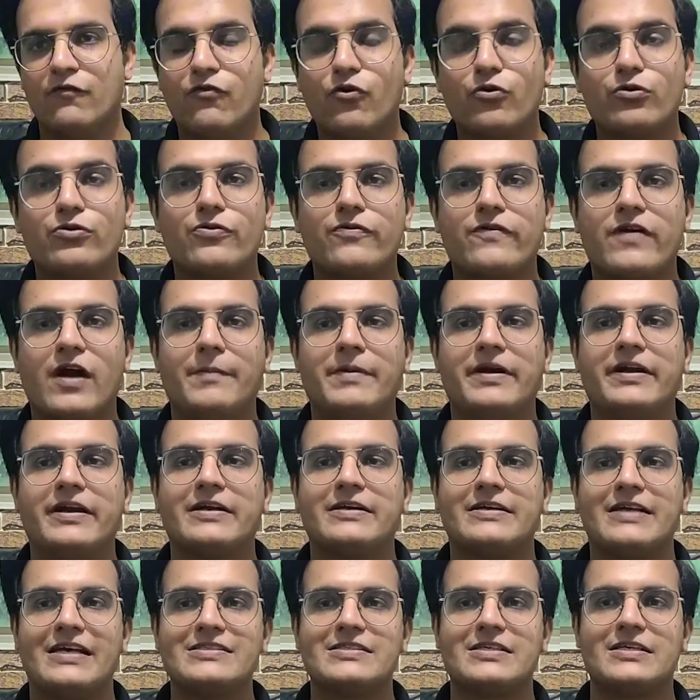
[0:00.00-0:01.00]

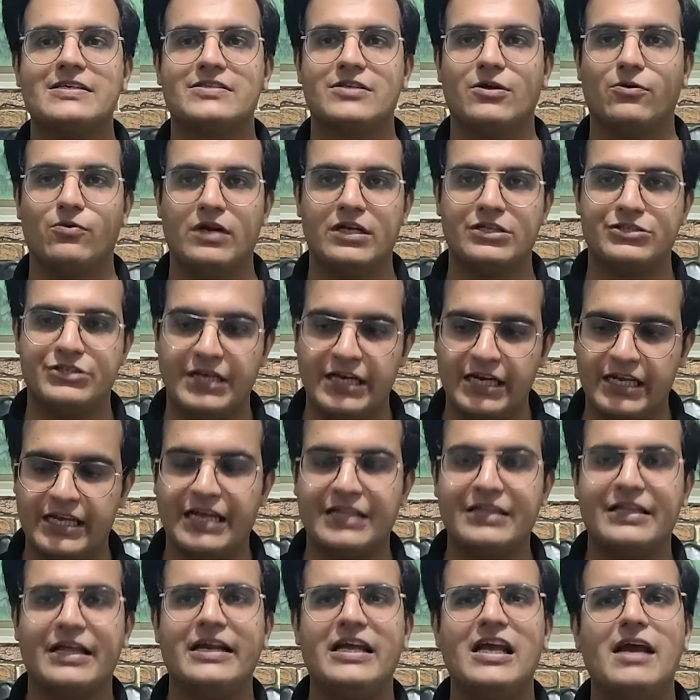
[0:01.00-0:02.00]
फोटोग्रामेटिक टेस्ट की सहूलत जेल
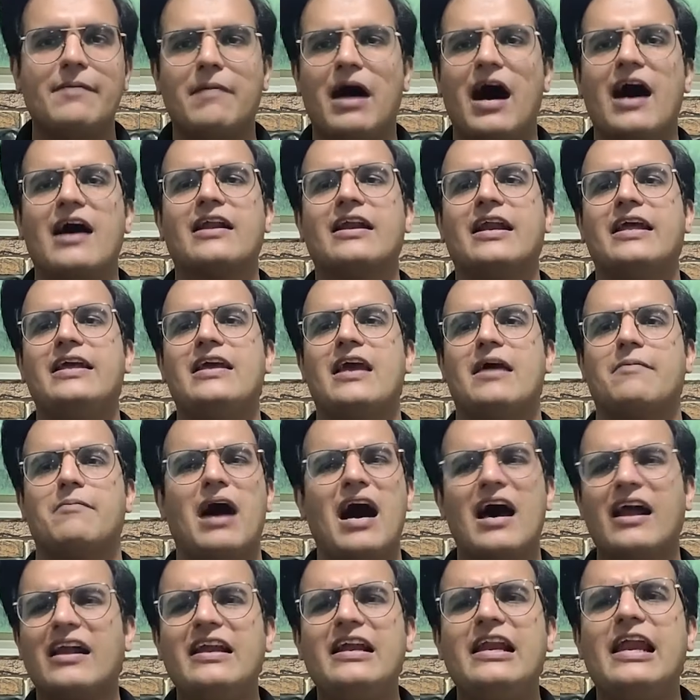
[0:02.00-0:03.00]
के अंदर ये बाहर नहीं है
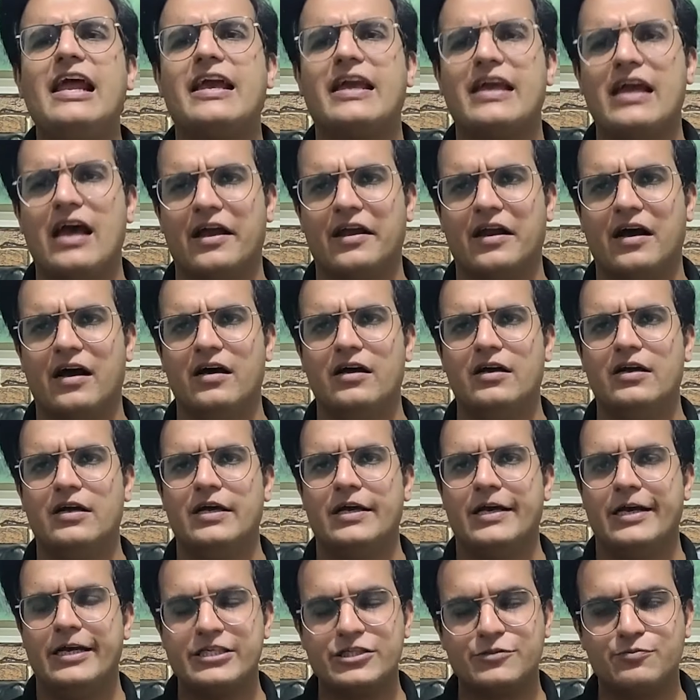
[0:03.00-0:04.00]
बाहर नहीं लेके आना
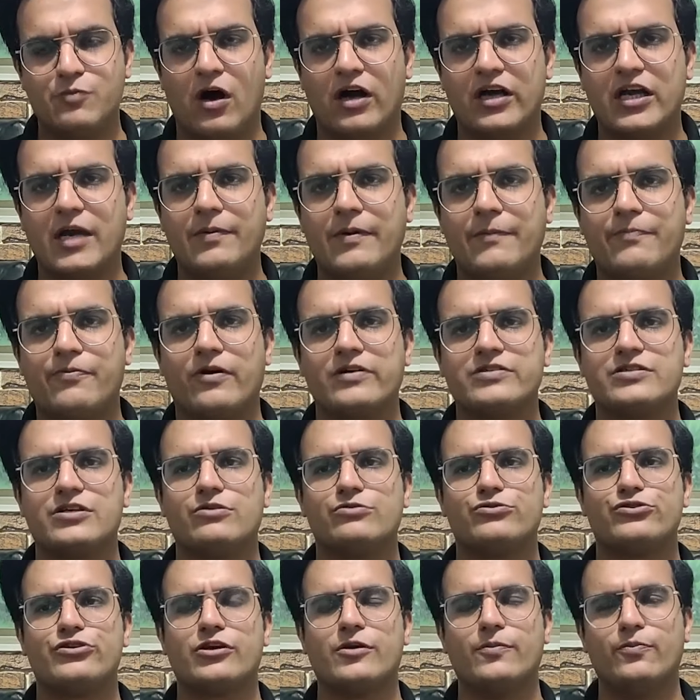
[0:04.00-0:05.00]
इस मौके पे
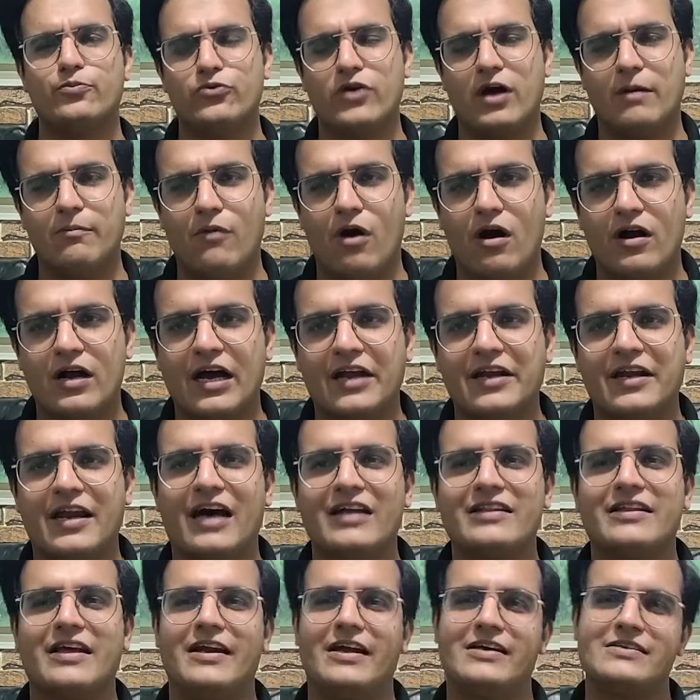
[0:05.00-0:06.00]
प्रोसिक्यूशन को पूरा मौका
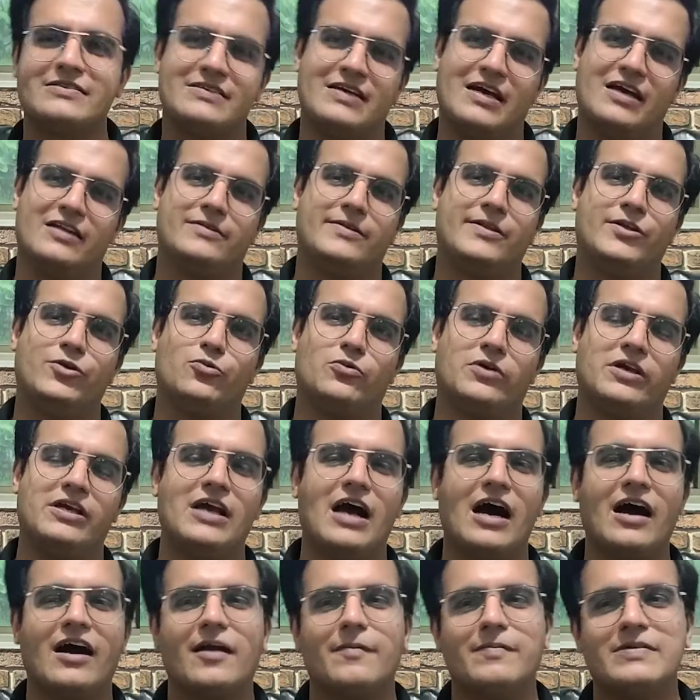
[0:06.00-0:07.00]
ना देना ज्यादती
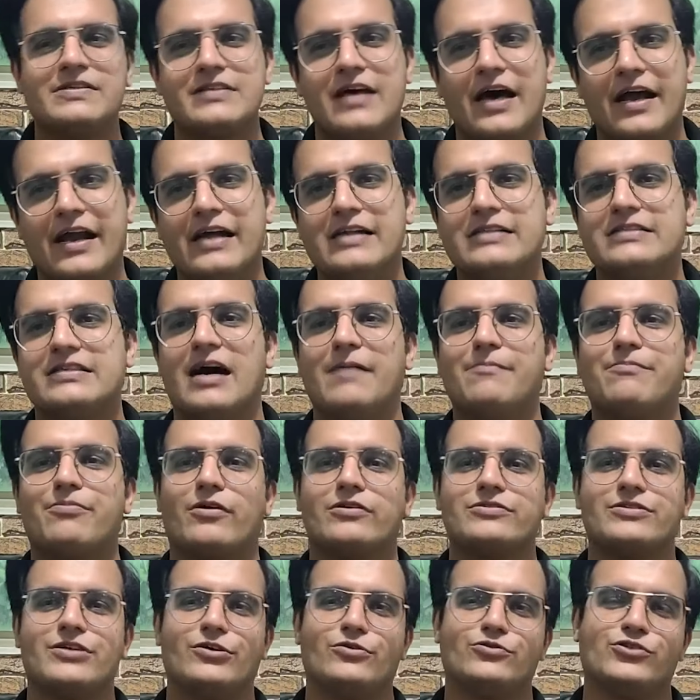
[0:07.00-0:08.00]
होगी आखिर में सारा इल्जाम
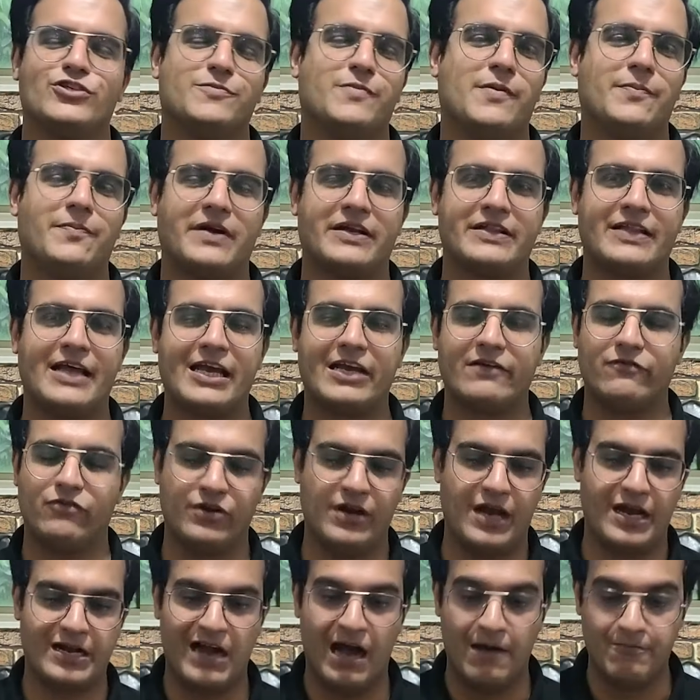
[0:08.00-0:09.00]
प्रोसिक्यूशन पे पड़ता है कि
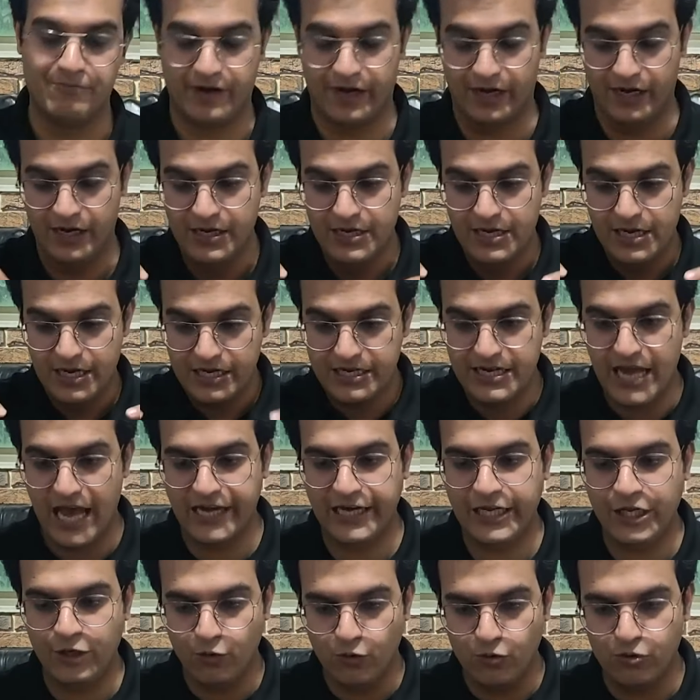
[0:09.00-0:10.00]
वो नाकाम रहे
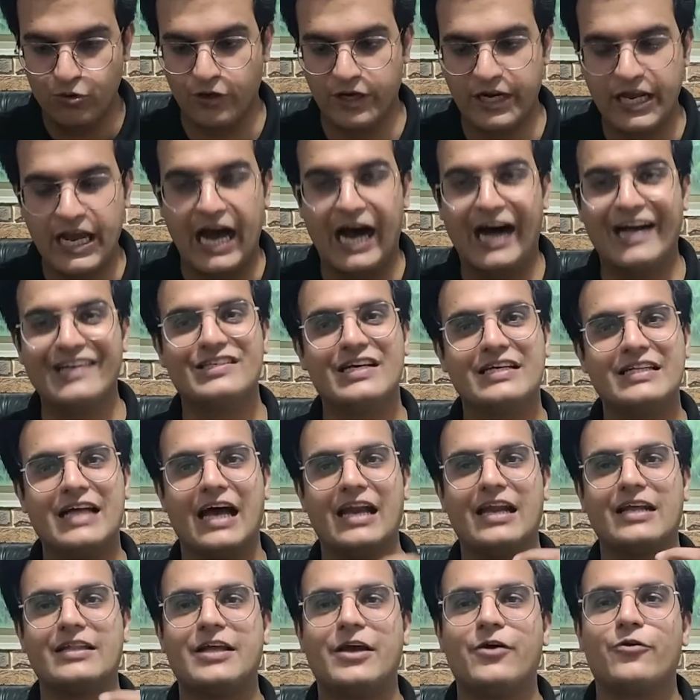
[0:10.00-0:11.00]
यानी उन्होंने आज
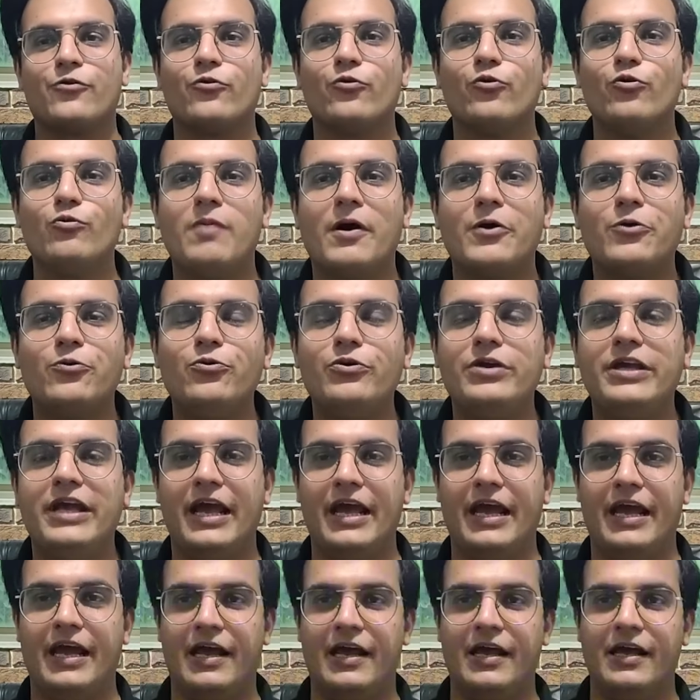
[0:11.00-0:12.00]
अदालत के रूबरू
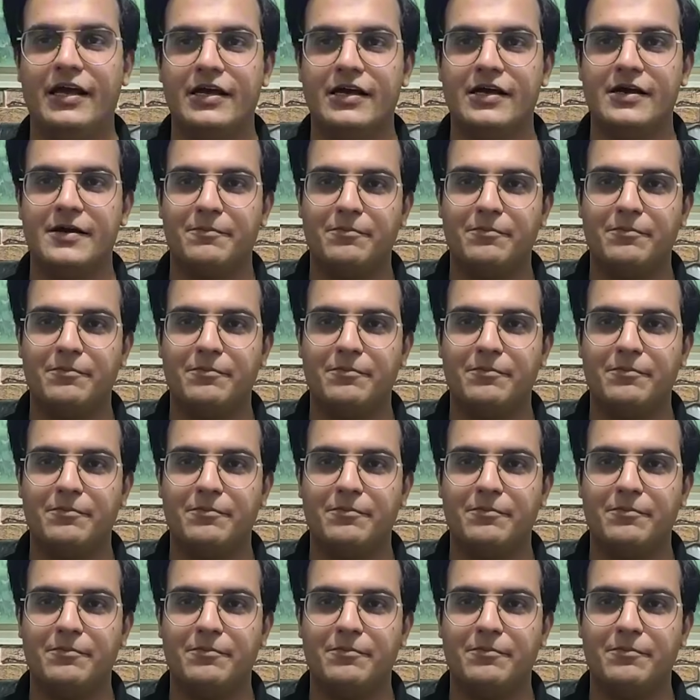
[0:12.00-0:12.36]
ये